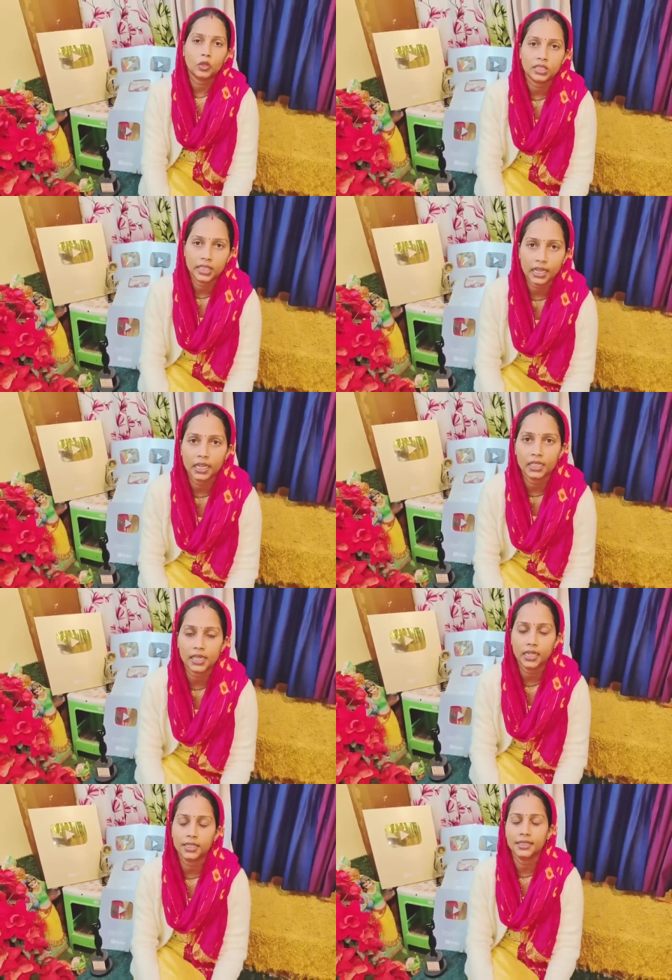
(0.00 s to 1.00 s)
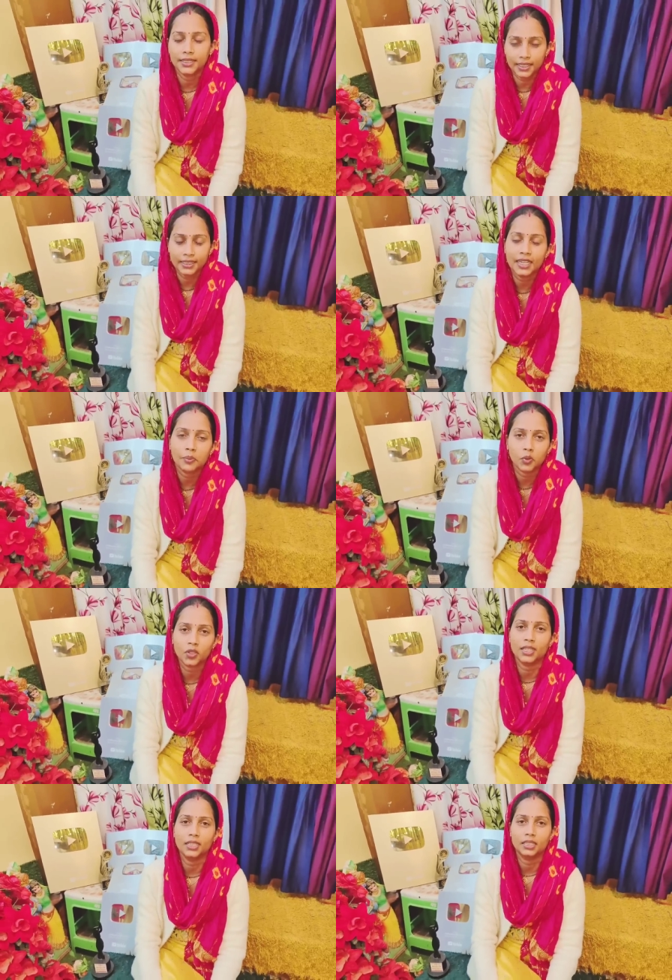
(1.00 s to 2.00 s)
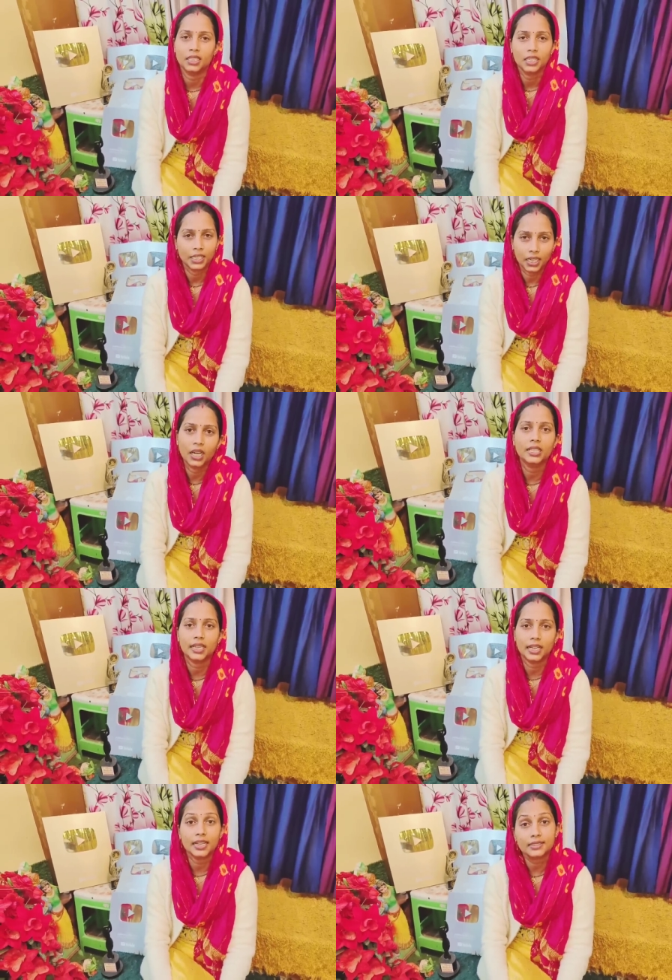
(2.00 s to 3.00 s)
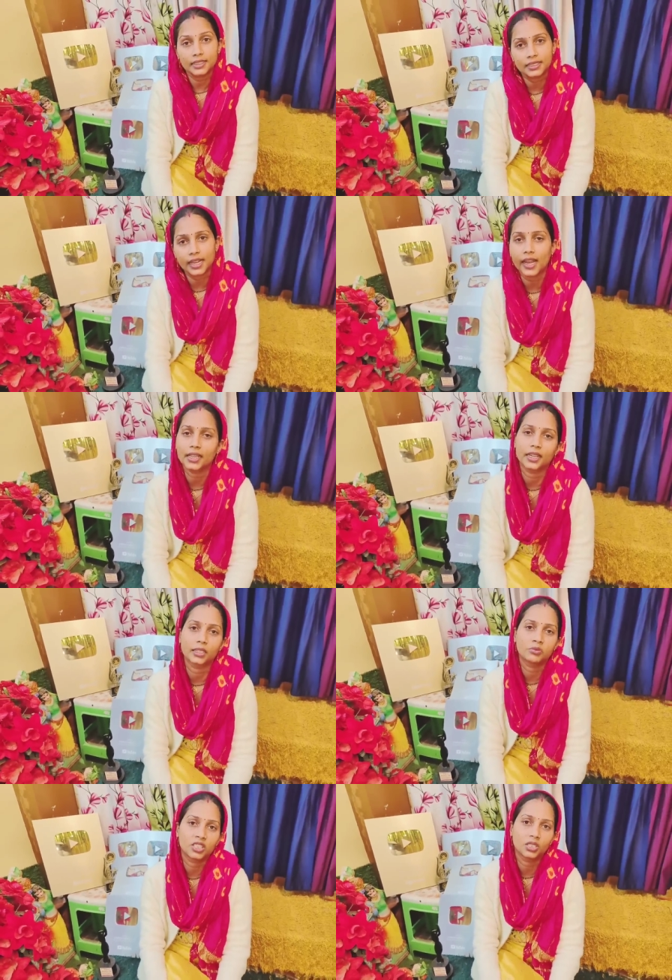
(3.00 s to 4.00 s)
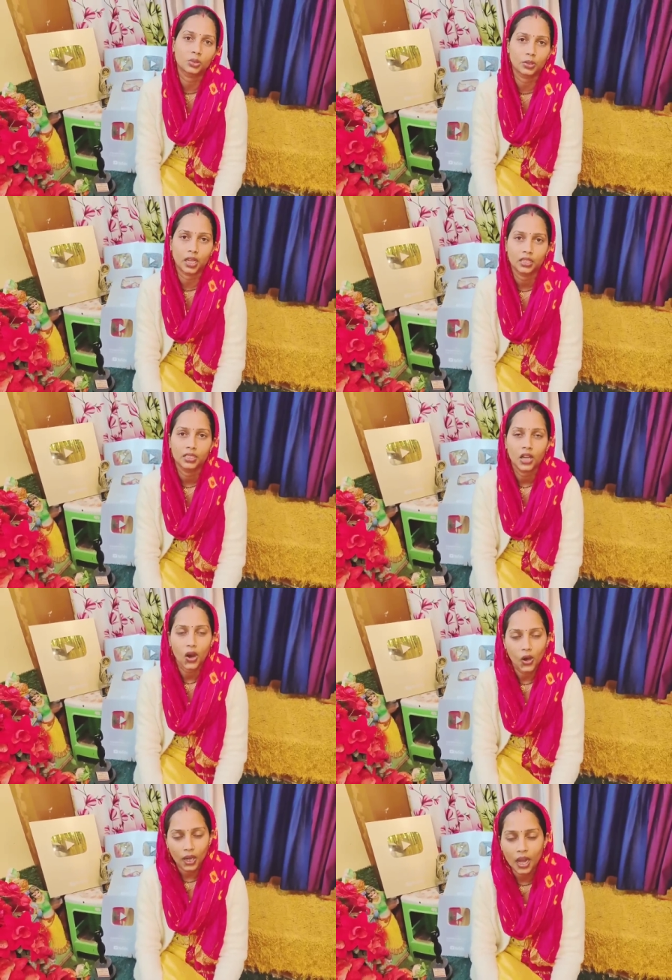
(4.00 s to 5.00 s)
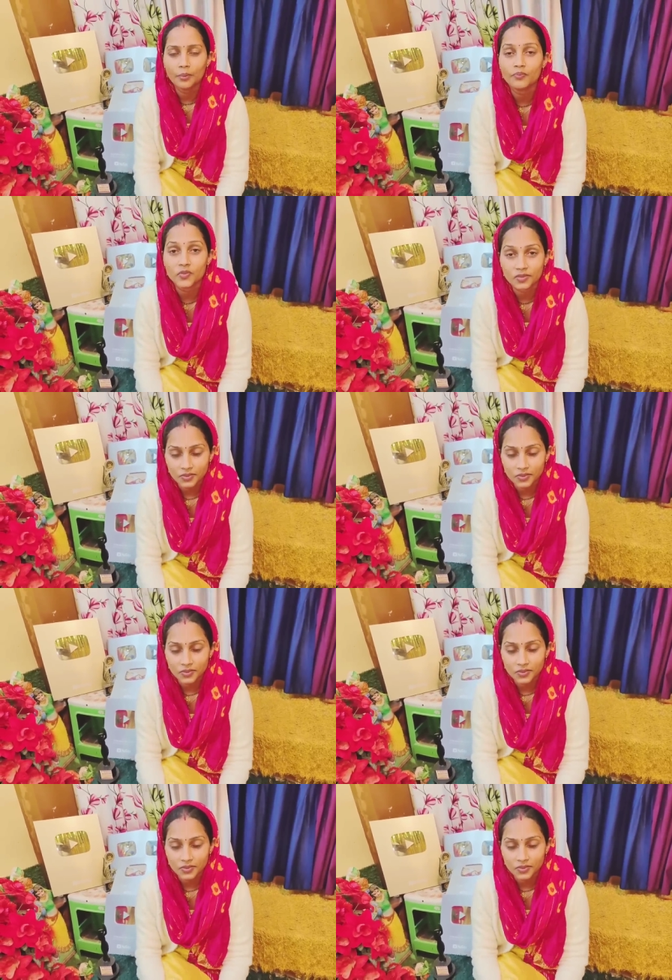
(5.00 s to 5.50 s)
आप लोग से ये कहल चाहत हैं देखनी आप लोग ना कहल जाला ना सच्चाई के हरदम जीत होला और हम